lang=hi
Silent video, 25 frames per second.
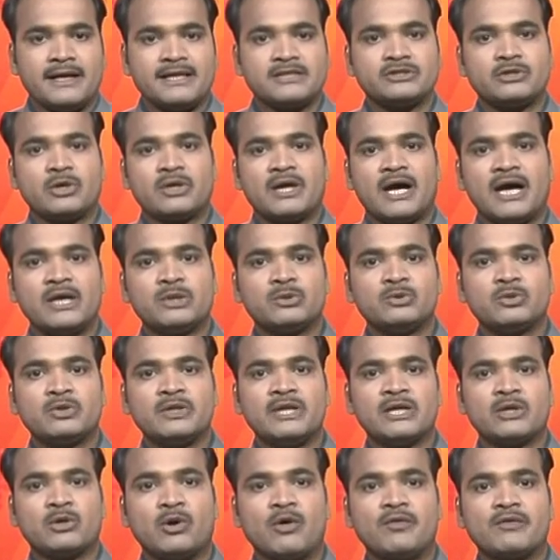इस दौरान
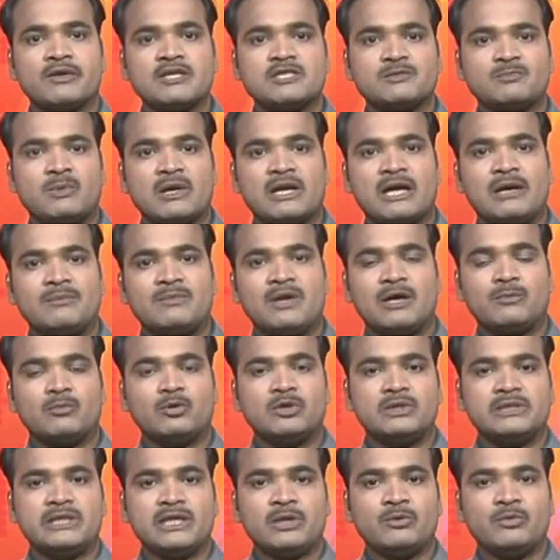उन्होंने कांग्रेस पर हमला
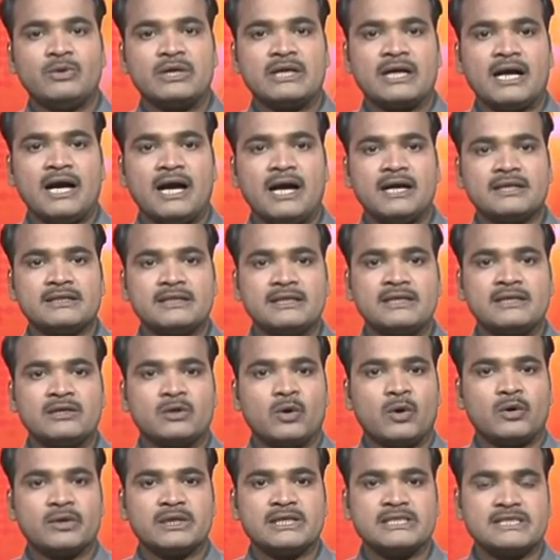बोलते हुए कहा कि
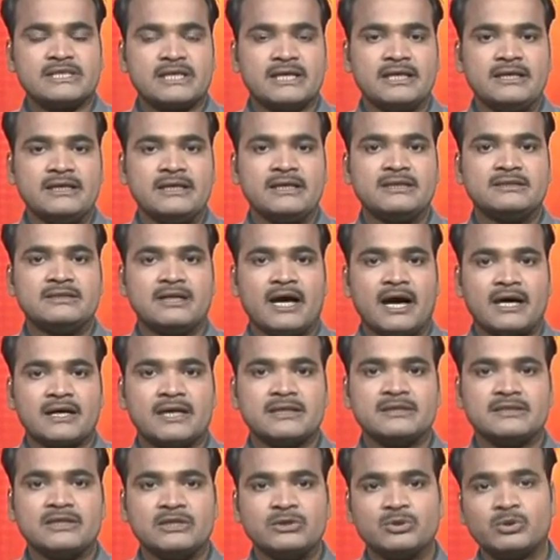कांग्रेस के लिए धारा
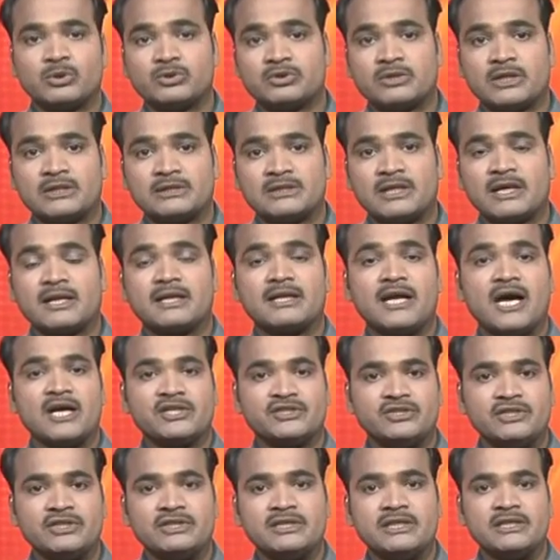370
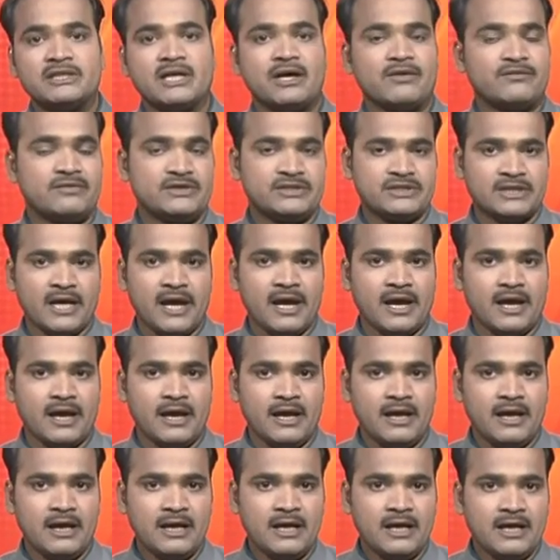राजनीति का विषय है
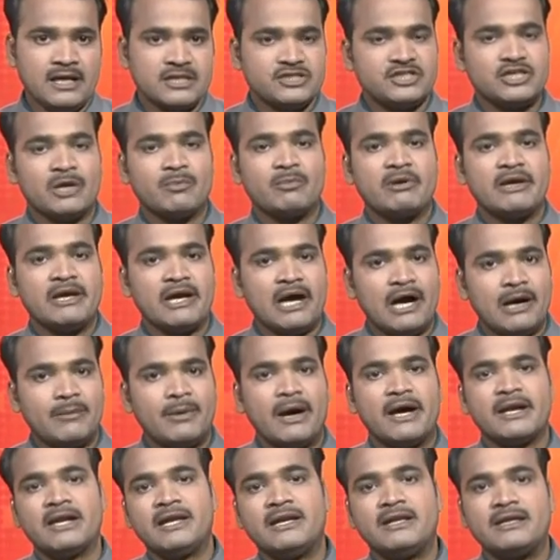जबकि
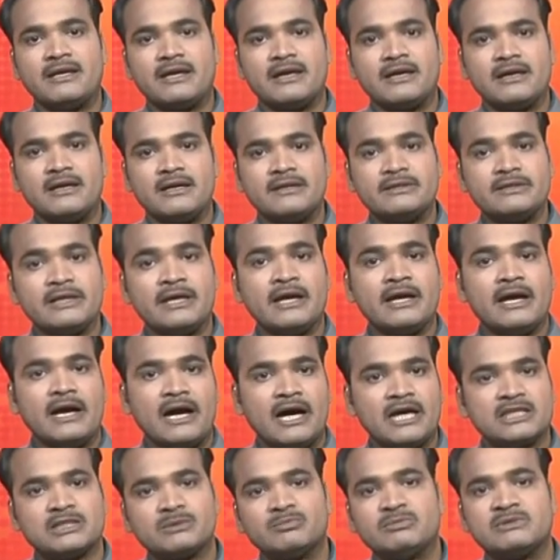हमारे लिए यह
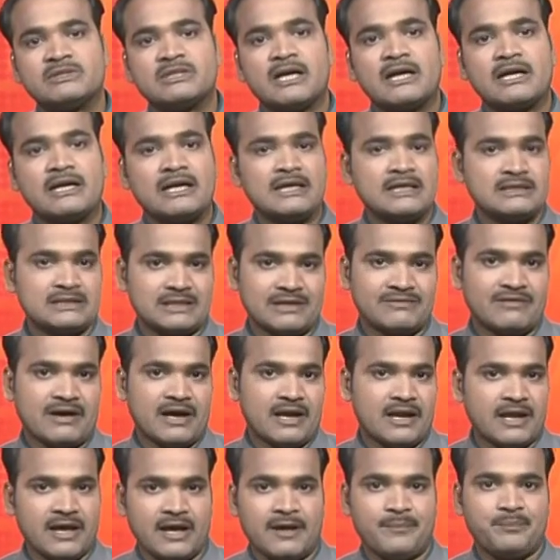अस्मिता का
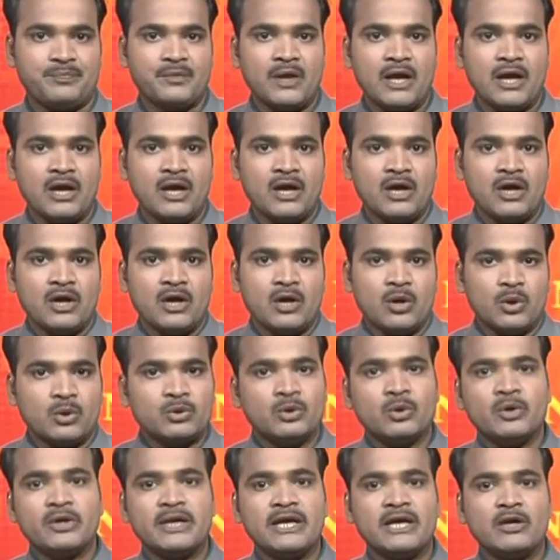सवाल है
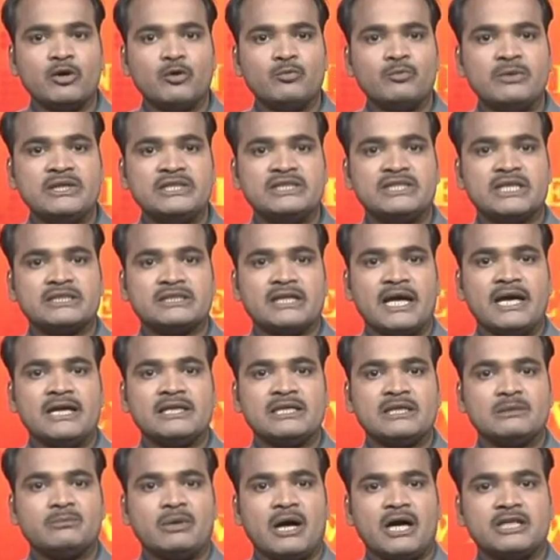उन्होंने उम्मीद जताई
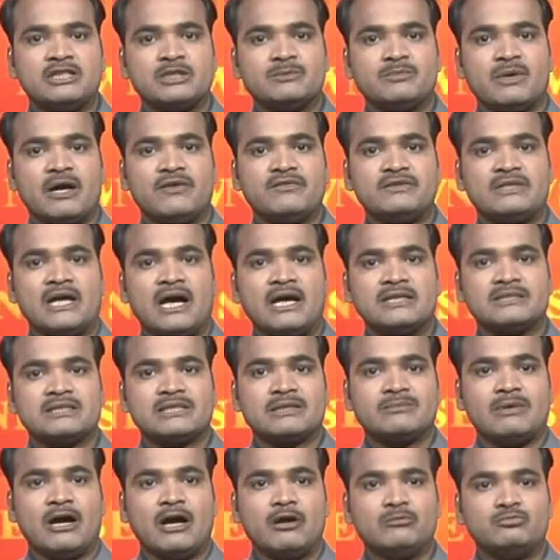कि भाजपा
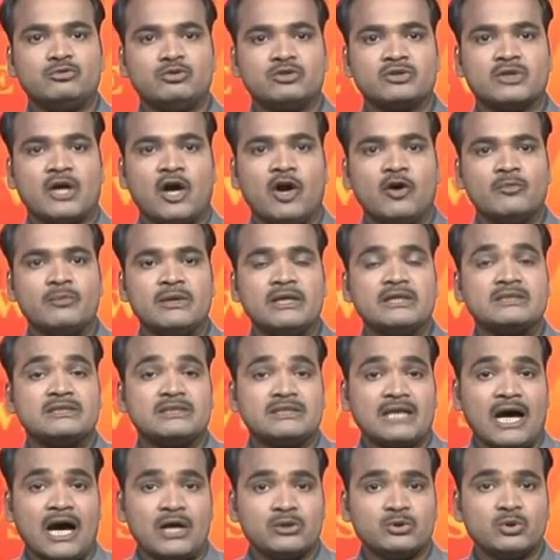विधानसभा उपचुनाव में
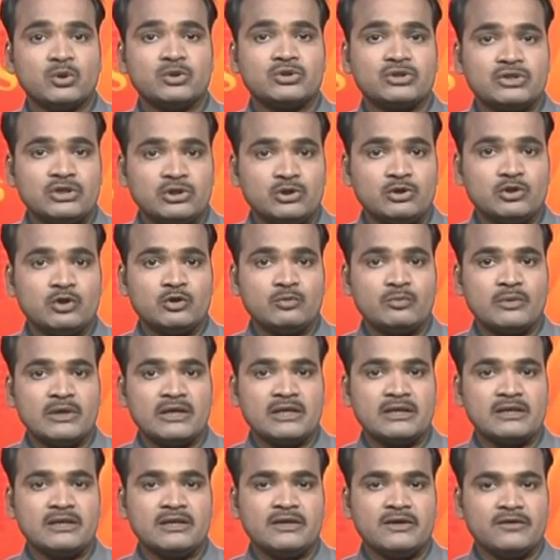सातों सीटों
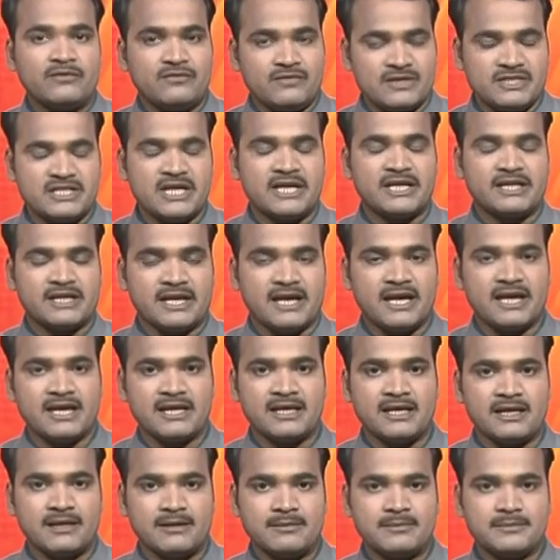पर विजयी
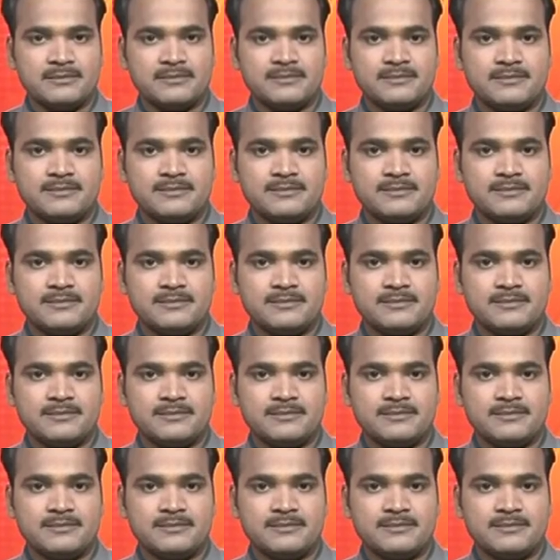रहेगी